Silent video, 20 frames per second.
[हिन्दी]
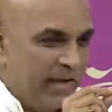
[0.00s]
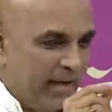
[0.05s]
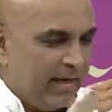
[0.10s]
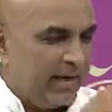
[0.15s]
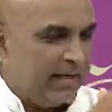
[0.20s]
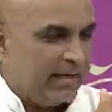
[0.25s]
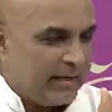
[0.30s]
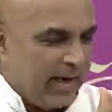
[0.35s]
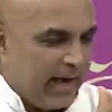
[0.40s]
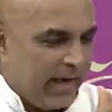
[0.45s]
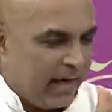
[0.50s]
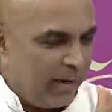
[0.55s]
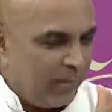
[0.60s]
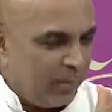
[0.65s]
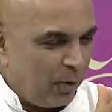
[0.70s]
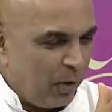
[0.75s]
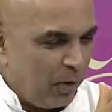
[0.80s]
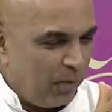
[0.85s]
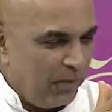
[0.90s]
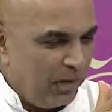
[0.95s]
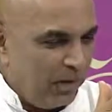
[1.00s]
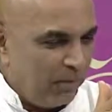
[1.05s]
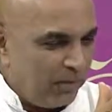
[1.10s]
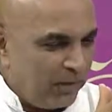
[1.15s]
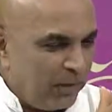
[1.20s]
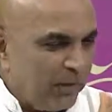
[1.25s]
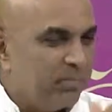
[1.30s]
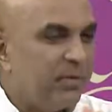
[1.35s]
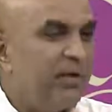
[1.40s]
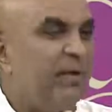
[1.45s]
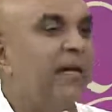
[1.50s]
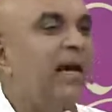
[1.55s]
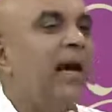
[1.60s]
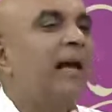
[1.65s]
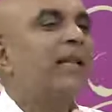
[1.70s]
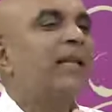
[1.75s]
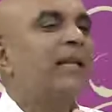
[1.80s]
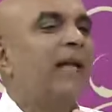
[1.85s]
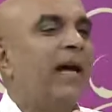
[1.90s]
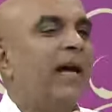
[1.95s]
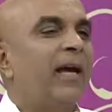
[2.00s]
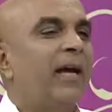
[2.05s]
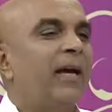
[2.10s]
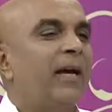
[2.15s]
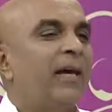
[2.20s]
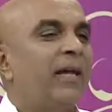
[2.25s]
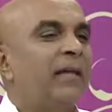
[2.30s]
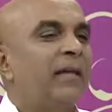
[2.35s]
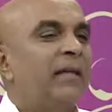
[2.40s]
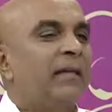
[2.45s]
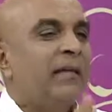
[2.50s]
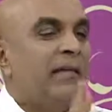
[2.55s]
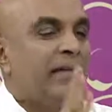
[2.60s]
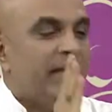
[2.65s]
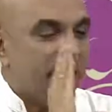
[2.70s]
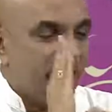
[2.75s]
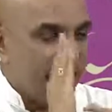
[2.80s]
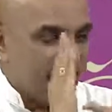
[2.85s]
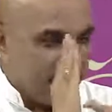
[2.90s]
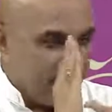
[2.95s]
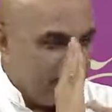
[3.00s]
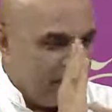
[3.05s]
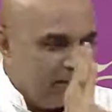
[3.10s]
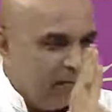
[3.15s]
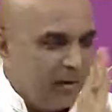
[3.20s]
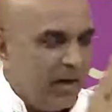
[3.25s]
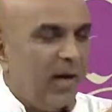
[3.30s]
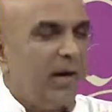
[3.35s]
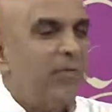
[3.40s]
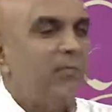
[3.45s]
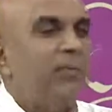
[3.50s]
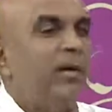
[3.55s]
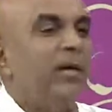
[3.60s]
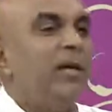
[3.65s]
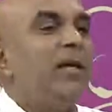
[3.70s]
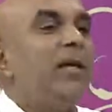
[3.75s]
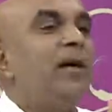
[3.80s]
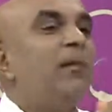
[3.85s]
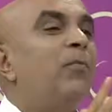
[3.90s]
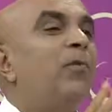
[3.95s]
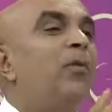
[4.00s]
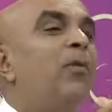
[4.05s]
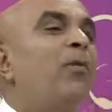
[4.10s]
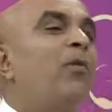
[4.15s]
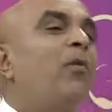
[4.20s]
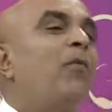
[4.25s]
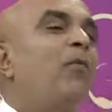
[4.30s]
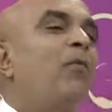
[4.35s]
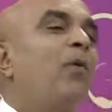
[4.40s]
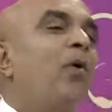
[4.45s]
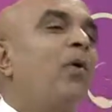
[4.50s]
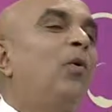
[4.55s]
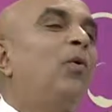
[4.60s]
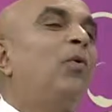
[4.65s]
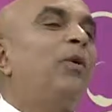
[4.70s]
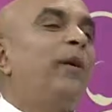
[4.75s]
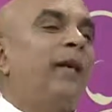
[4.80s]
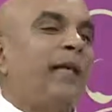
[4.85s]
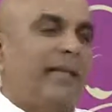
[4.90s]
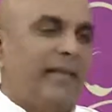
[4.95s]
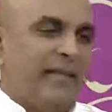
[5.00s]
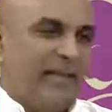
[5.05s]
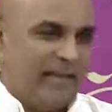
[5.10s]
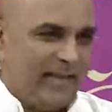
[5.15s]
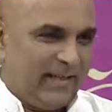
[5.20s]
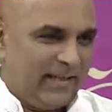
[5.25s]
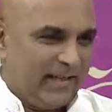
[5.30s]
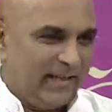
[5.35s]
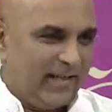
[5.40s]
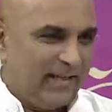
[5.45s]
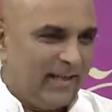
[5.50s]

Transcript: ये सारा प्रॉब्लम तभी आता है जब हम नियमों को फॉलो नहीं करते